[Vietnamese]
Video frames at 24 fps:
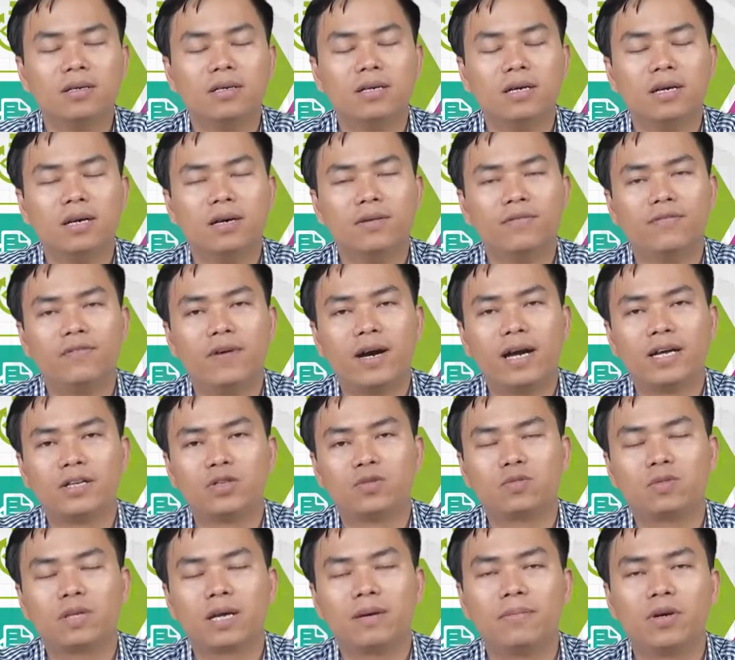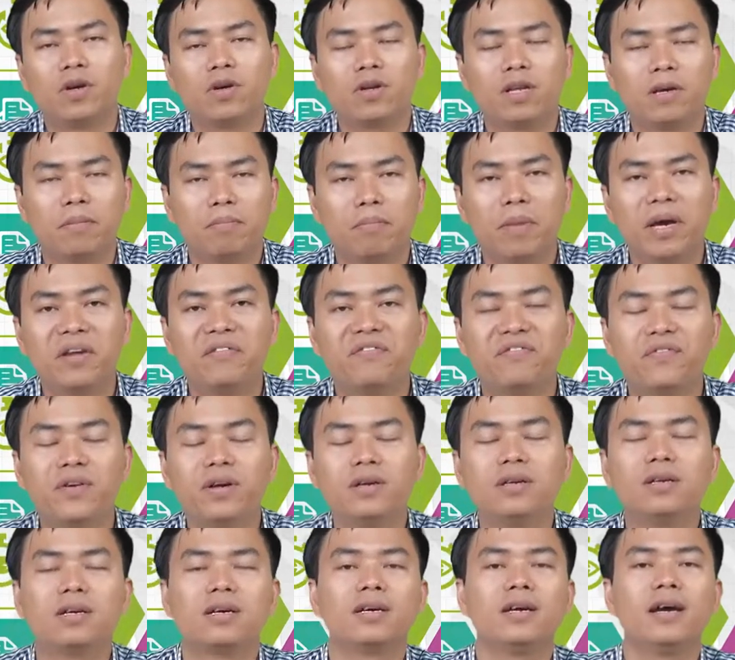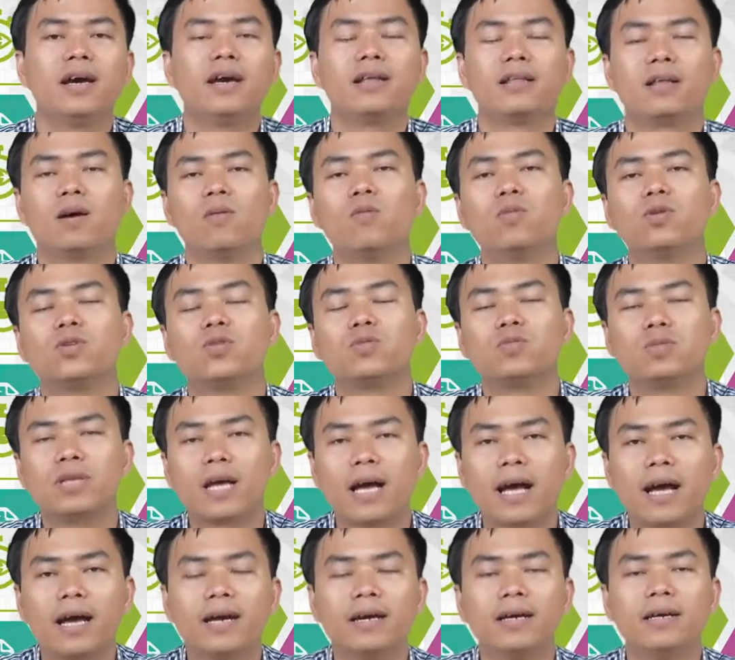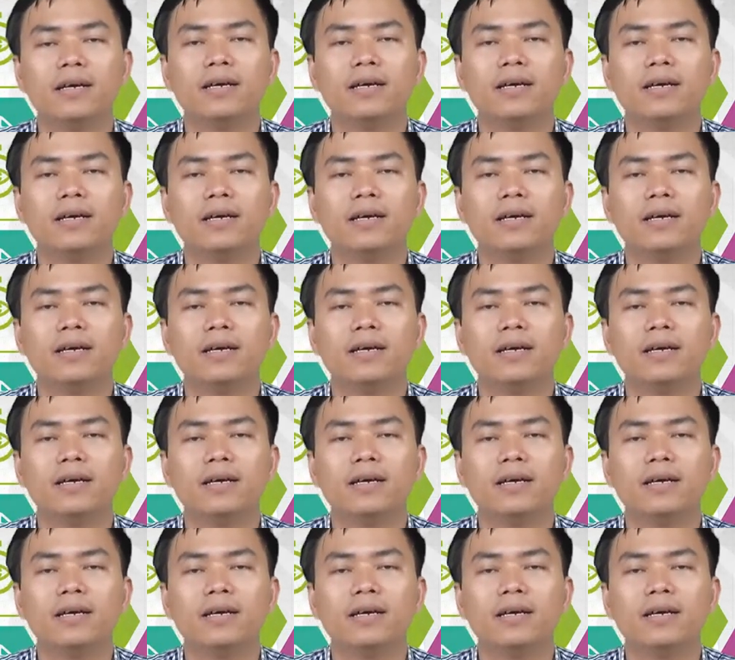à, và chúng ta mới có thể bền vững được cái hệ thống của chúng ta